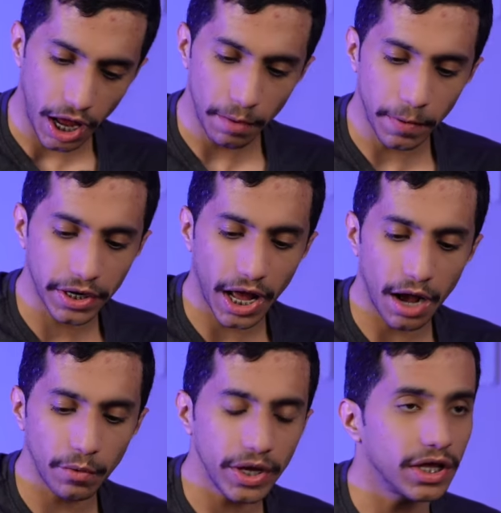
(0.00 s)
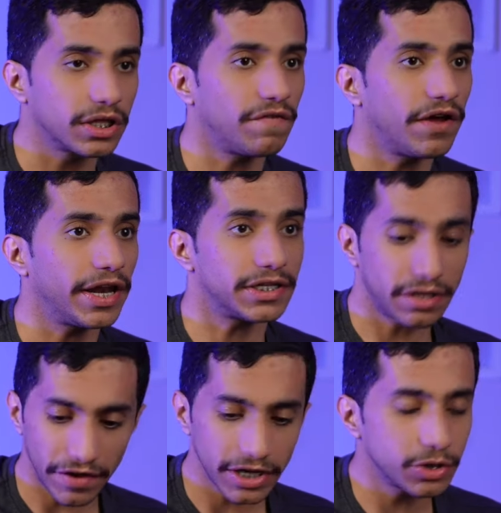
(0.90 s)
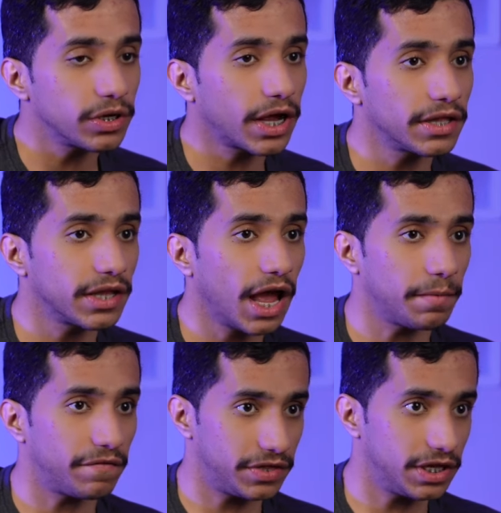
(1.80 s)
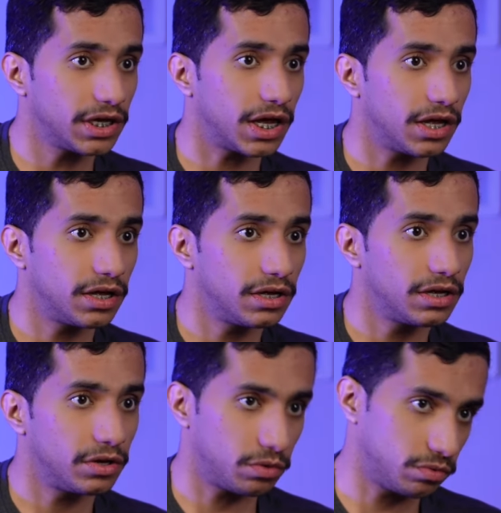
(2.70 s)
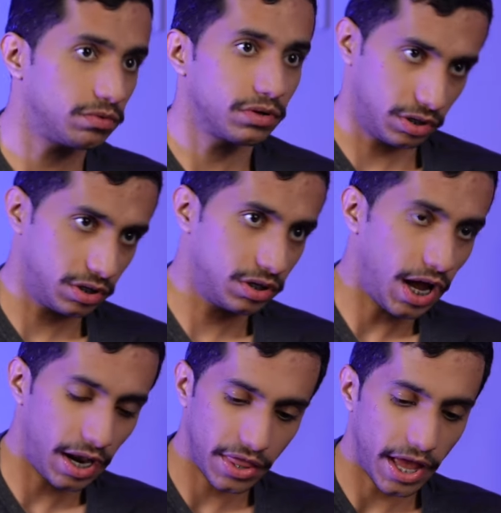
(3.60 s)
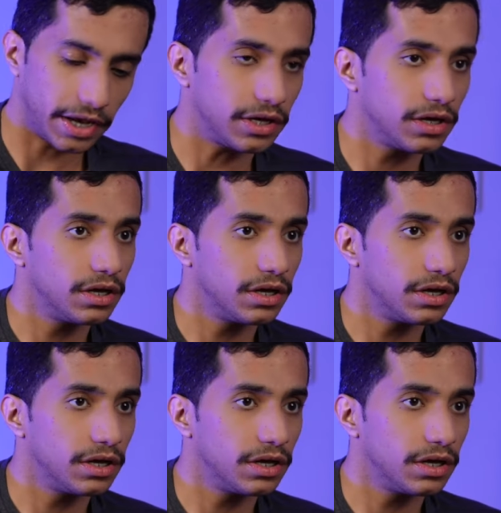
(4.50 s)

البركاوي تفاريس تفاريس هو اللي كان دائما في الدكة انه آه، حل ثاني